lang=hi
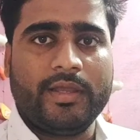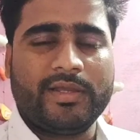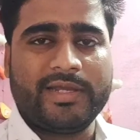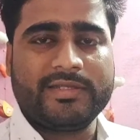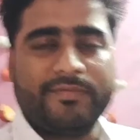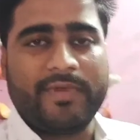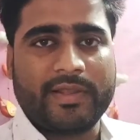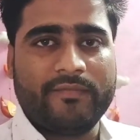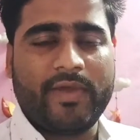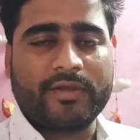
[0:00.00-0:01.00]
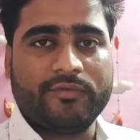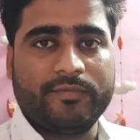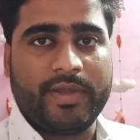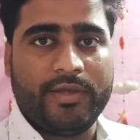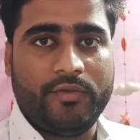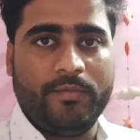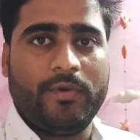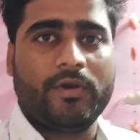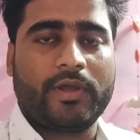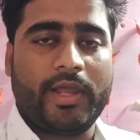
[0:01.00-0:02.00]
हे गाइस वेलकम बैक टू माय न्यू
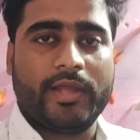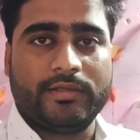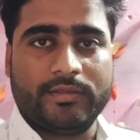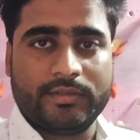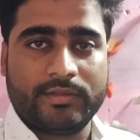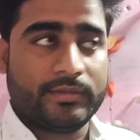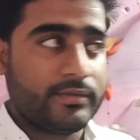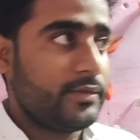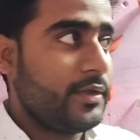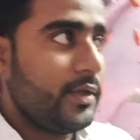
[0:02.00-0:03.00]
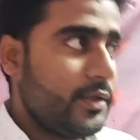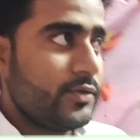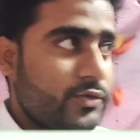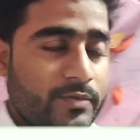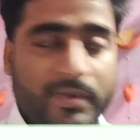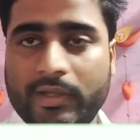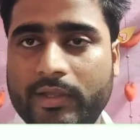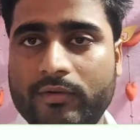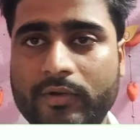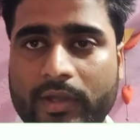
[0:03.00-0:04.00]
ब्लॉग एंड सुबह
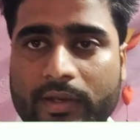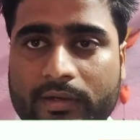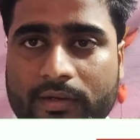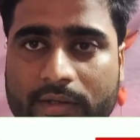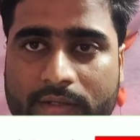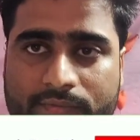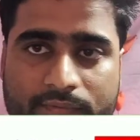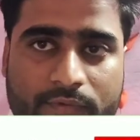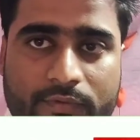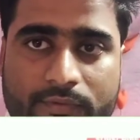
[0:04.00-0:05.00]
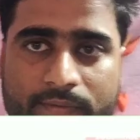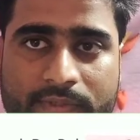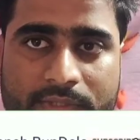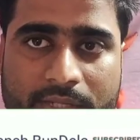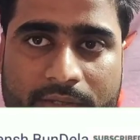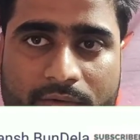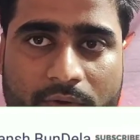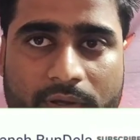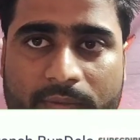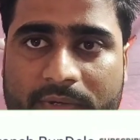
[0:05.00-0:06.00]
के हो गए हैं फोर बज के
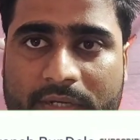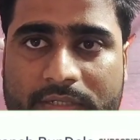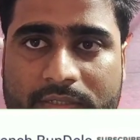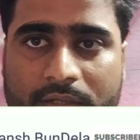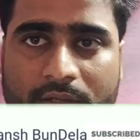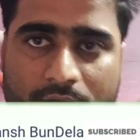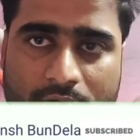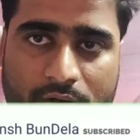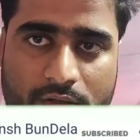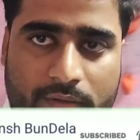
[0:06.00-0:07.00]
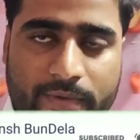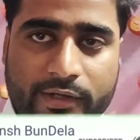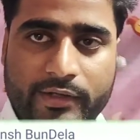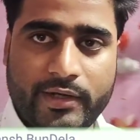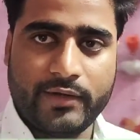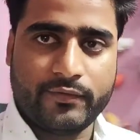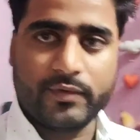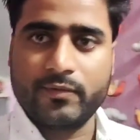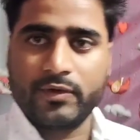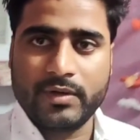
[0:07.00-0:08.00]
ट्वेंटी मिनट्स और हमारी ट्रेन है
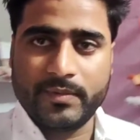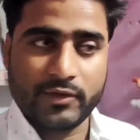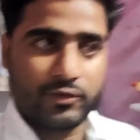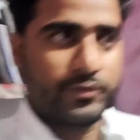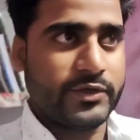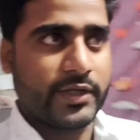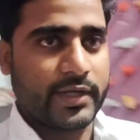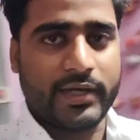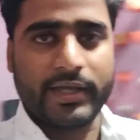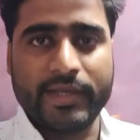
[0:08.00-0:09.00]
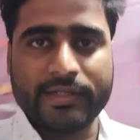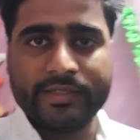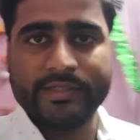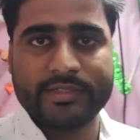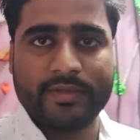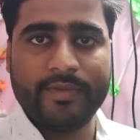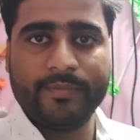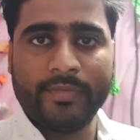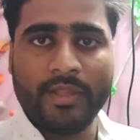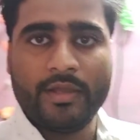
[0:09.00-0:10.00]
फोर फोर्टी पर तो मुझे निकलना है यहाँ से जस्ट अभी